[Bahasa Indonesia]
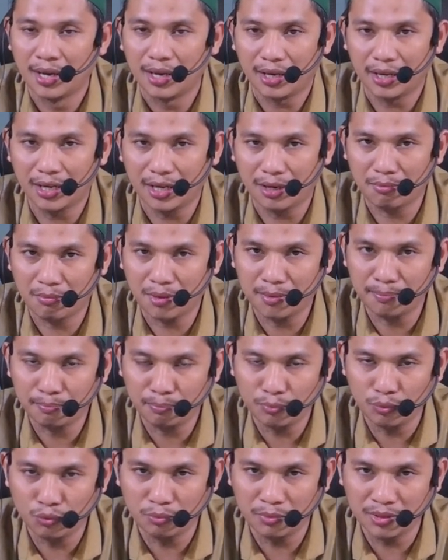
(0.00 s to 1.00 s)
yang
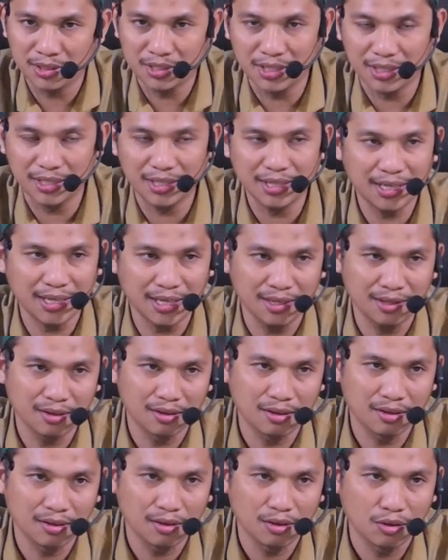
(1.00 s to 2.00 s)
mampu menjadikan
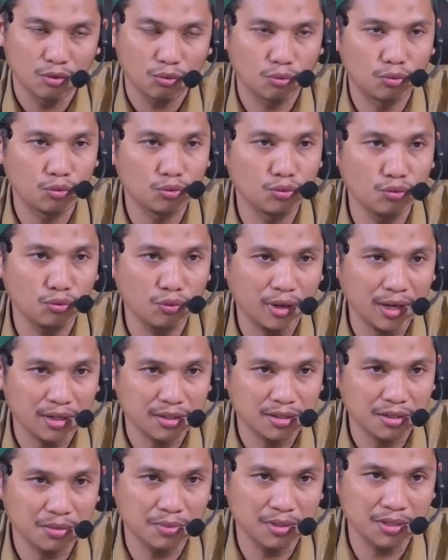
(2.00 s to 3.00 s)
gunung
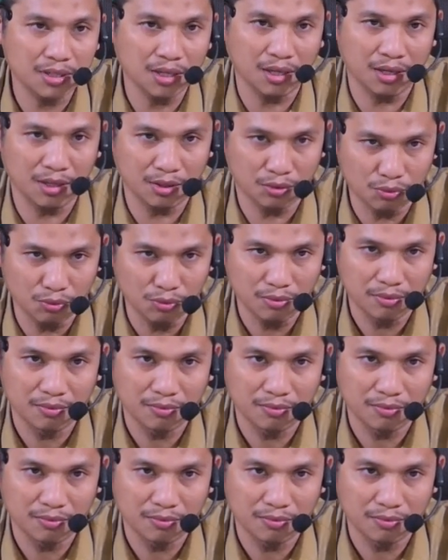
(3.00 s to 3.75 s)
yang sebesar itu